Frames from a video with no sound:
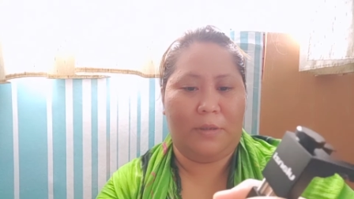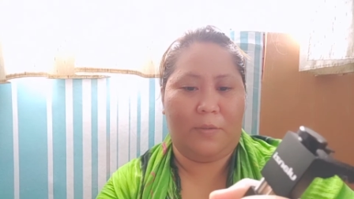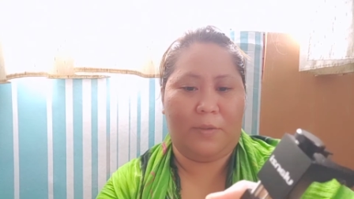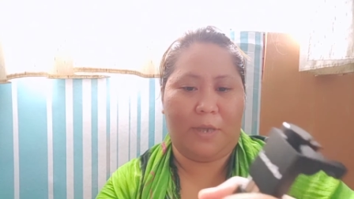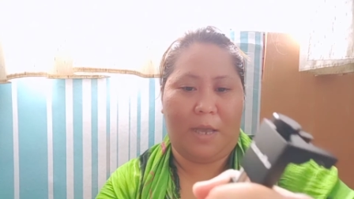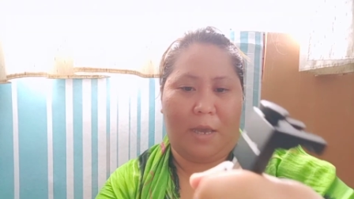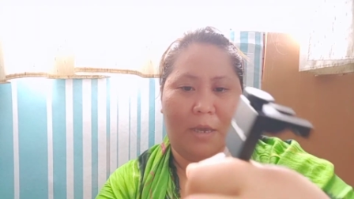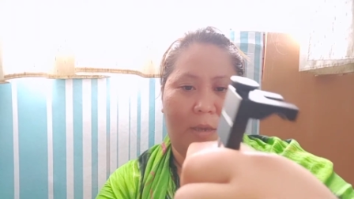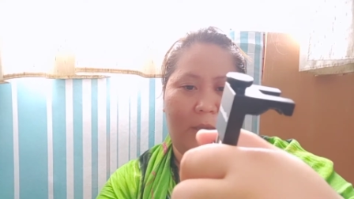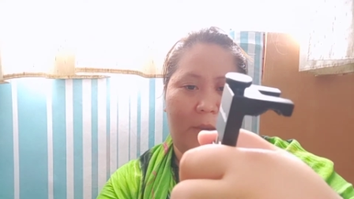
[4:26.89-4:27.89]
Dito sa
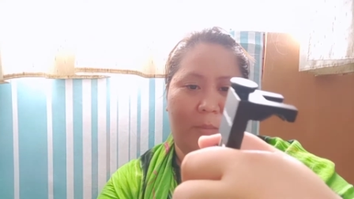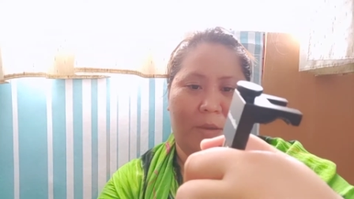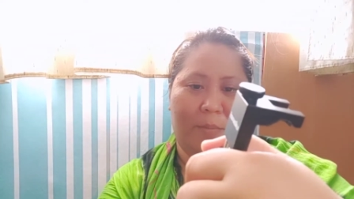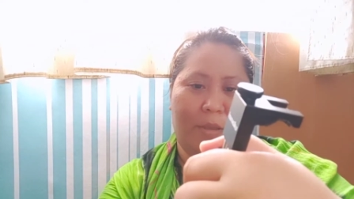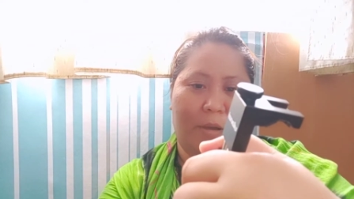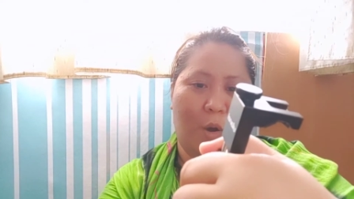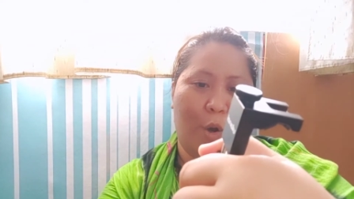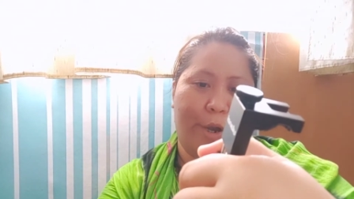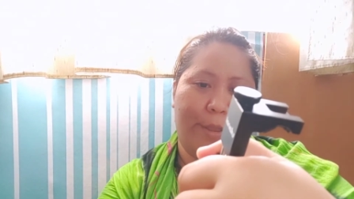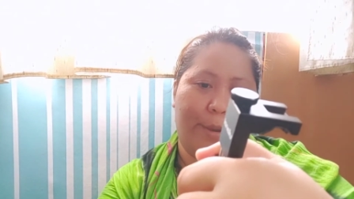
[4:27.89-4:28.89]
aking mga
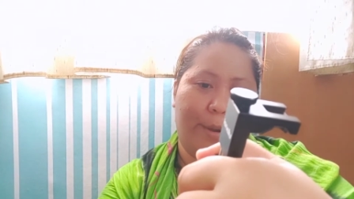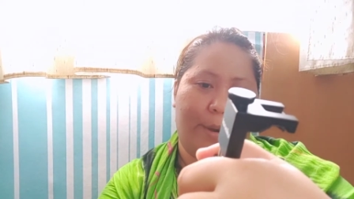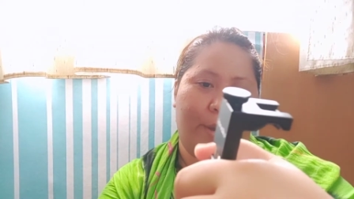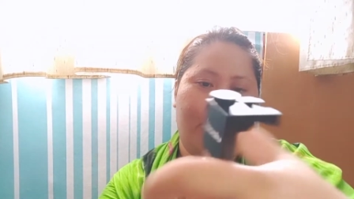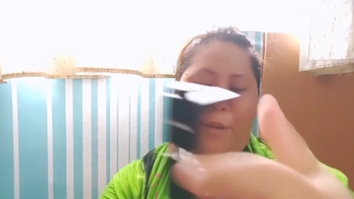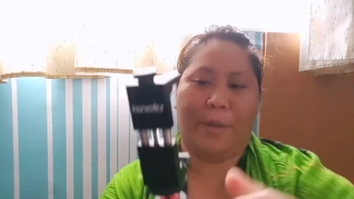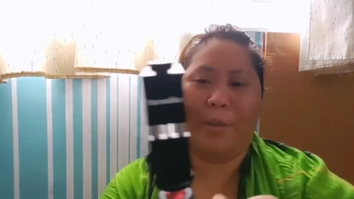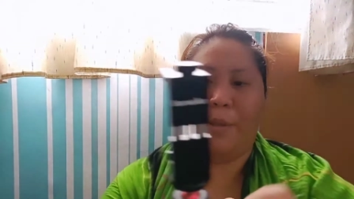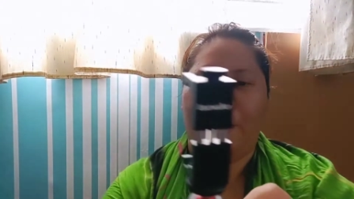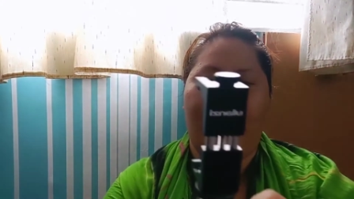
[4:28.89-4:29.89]
pinag-order.
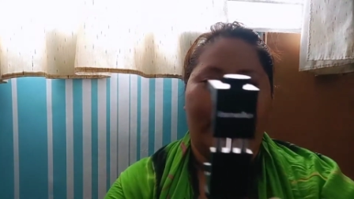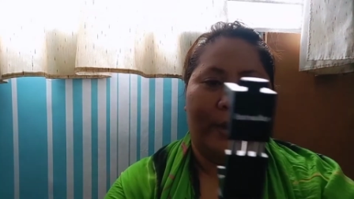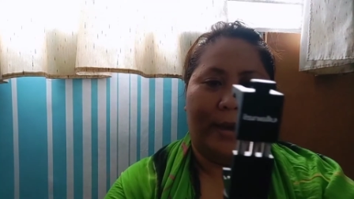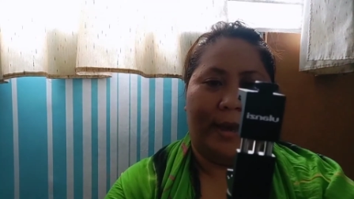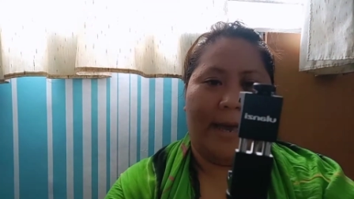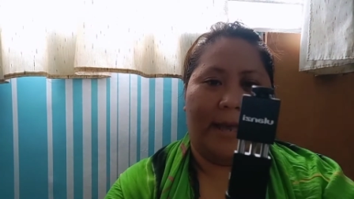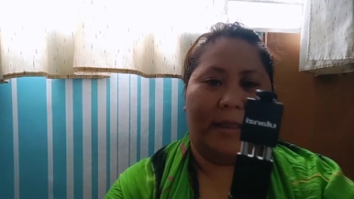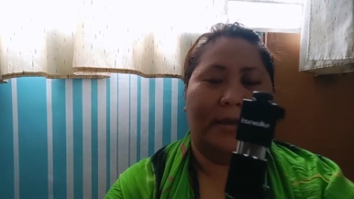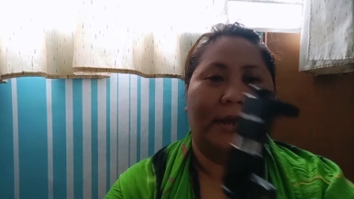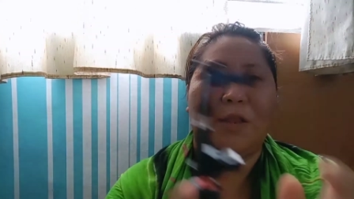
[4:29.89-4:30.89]

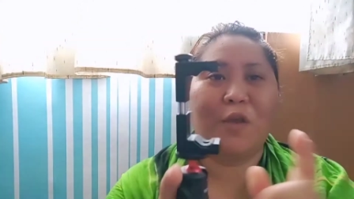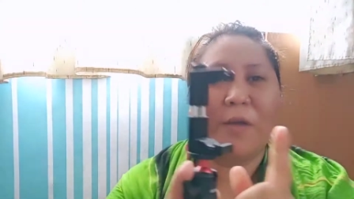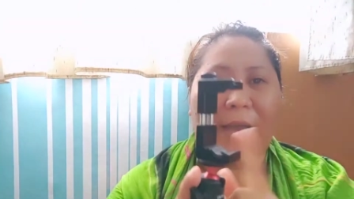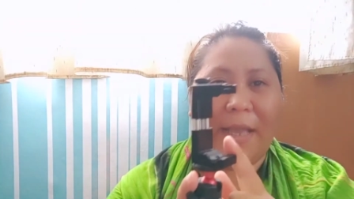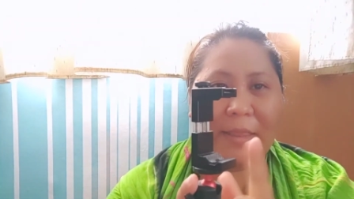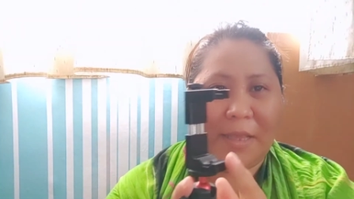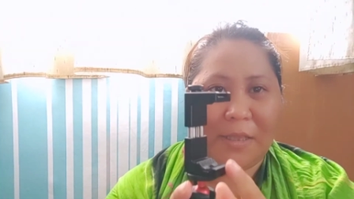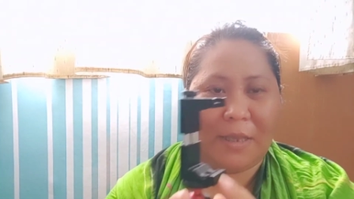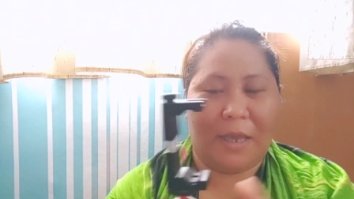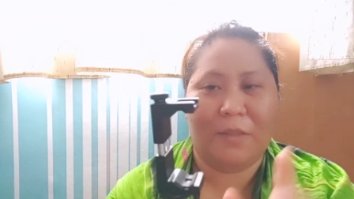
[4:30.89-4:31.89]
Yan. Tapos ito yung
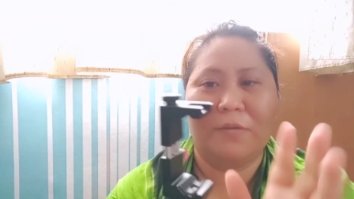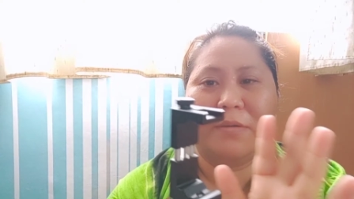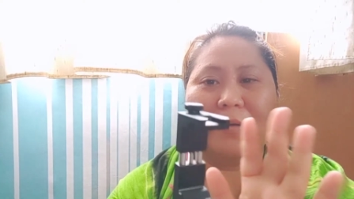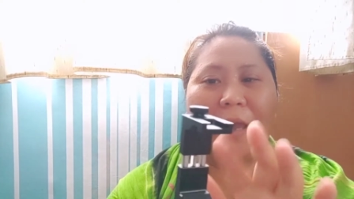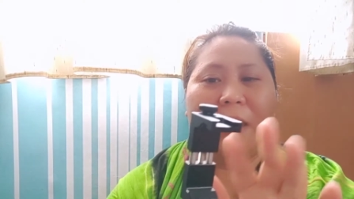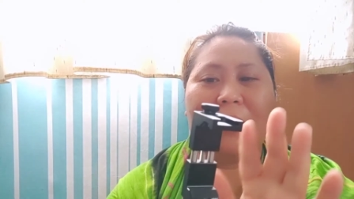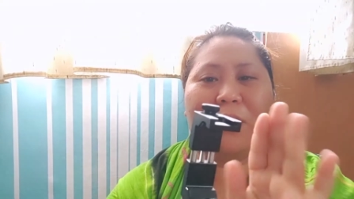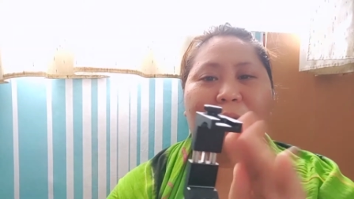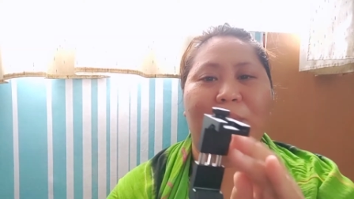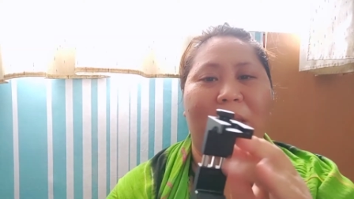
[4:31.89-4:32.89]
handle niya. Itong, ay,
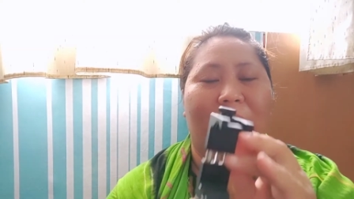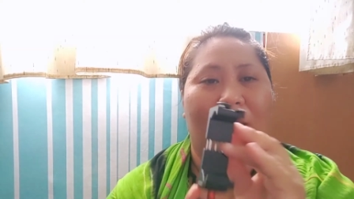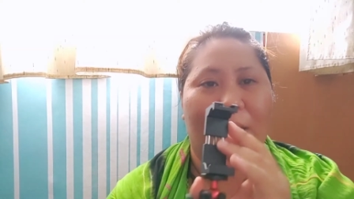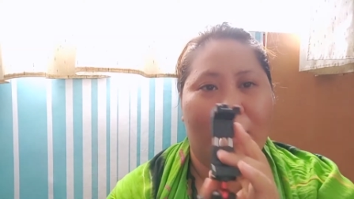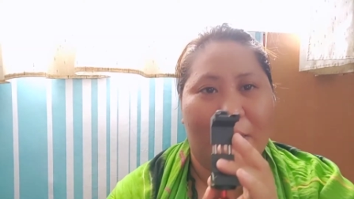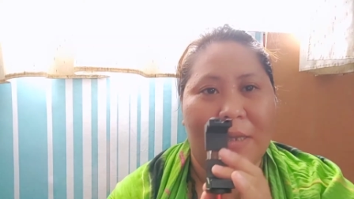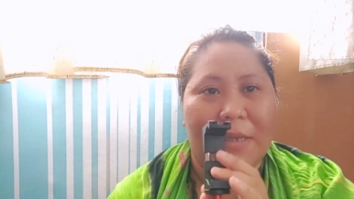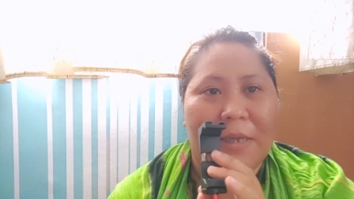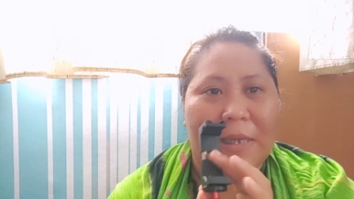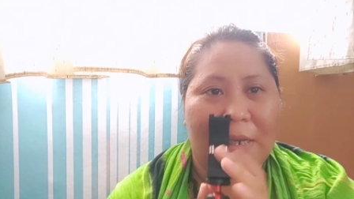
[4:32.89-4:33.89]
ito yung
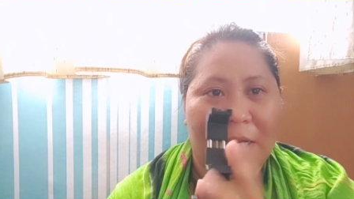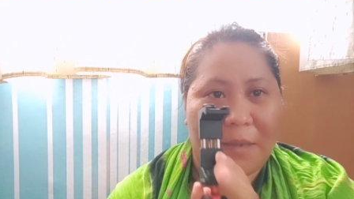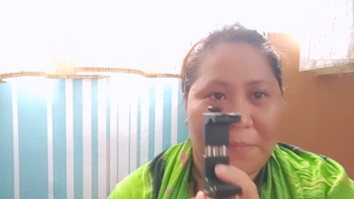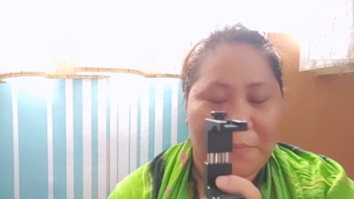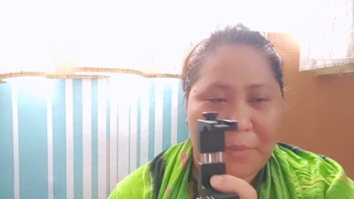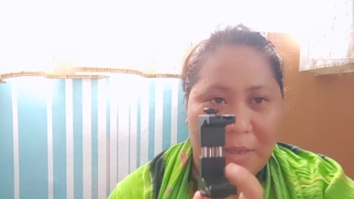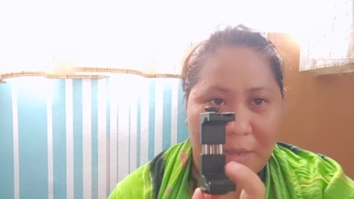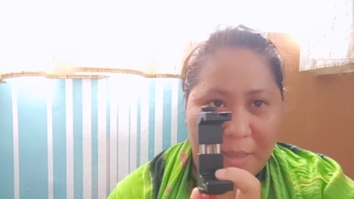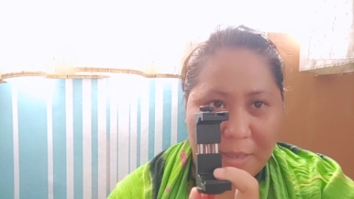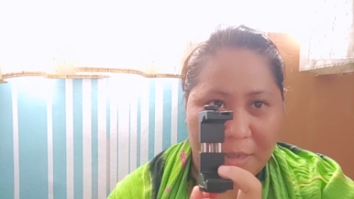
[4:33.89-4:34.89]
pinaka-grip
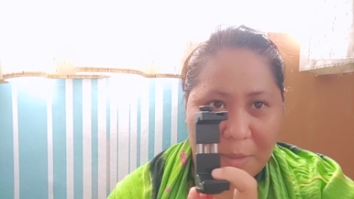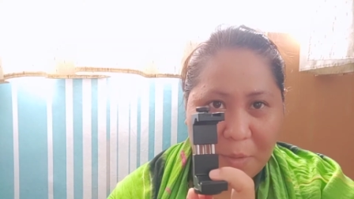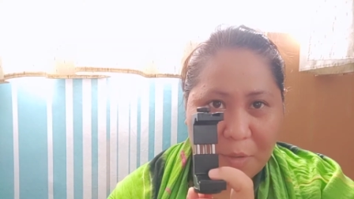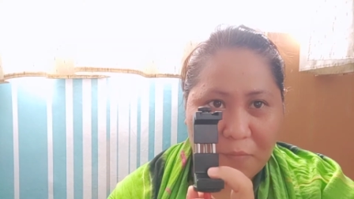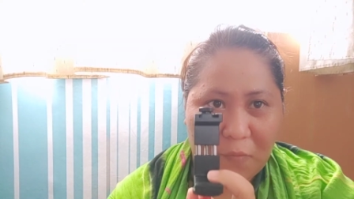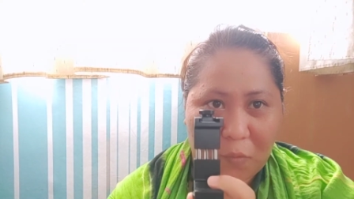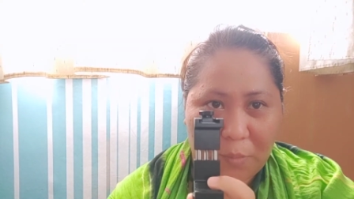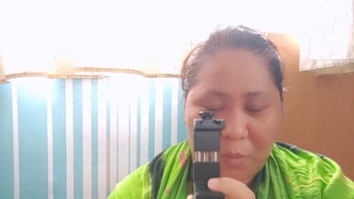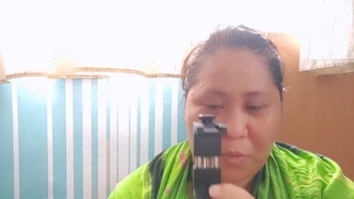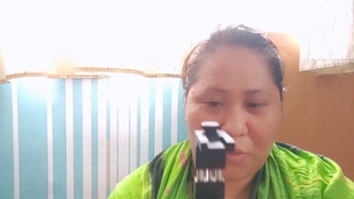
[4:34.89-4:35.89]
na ilalagay mo yung
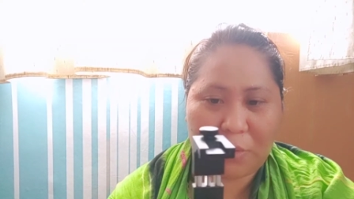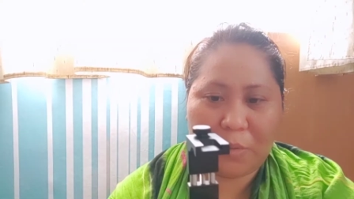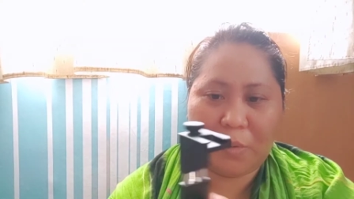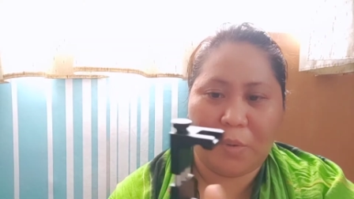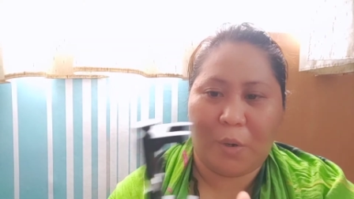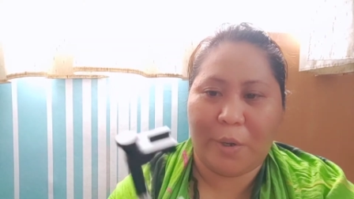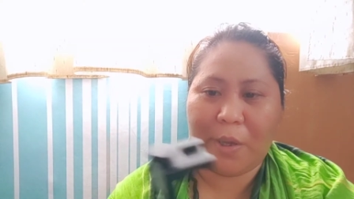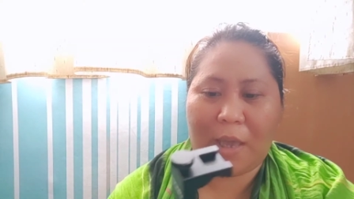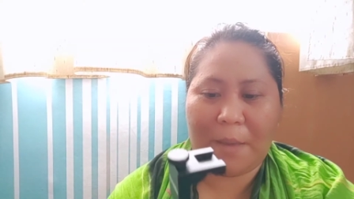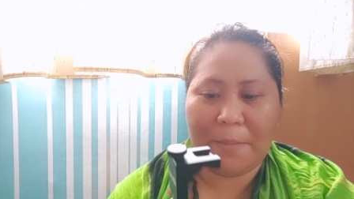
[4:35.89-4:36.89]
phone mo or
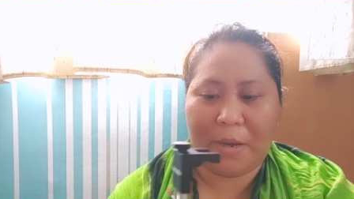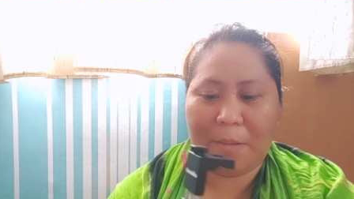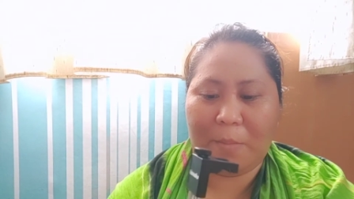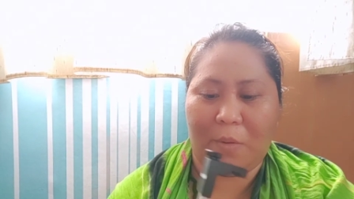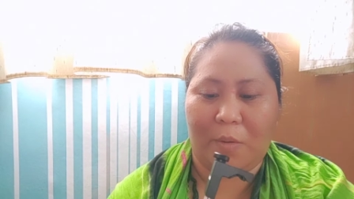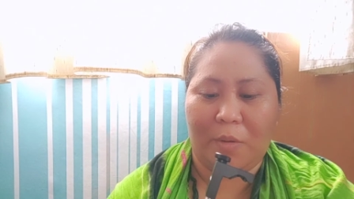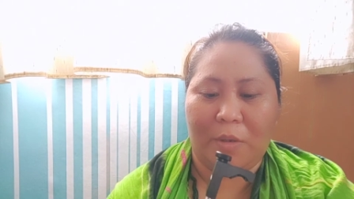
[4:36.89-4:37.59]
yung camera mo.